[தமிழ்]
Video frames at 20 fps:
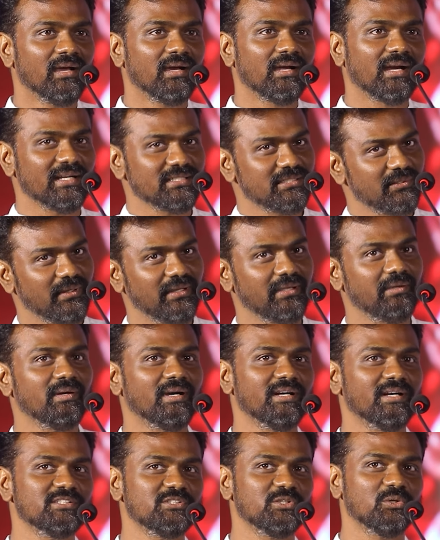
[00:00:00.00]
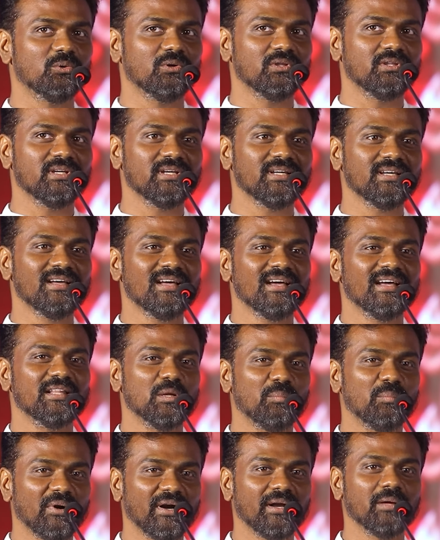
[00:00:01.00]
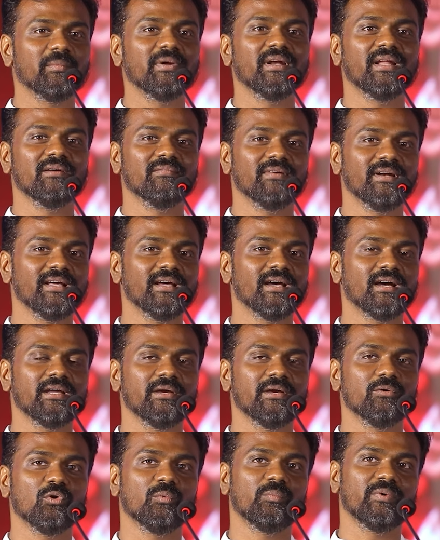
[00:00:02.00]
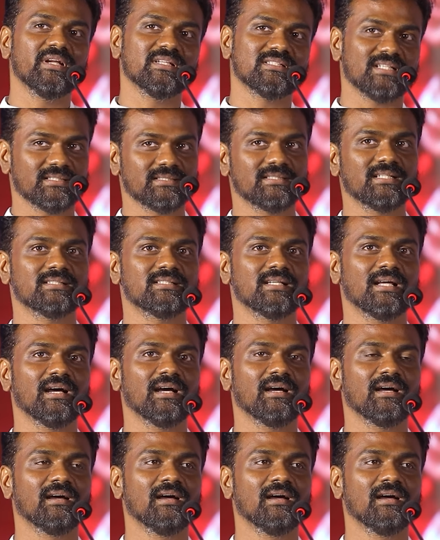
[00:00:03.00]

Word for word: கடைசி வரைக்கும் நடித்து கொடுத்து இந்த படம் இன்னைக்கு வெளியாகி இவ்வளோ பெரிய சக்ஸஸாக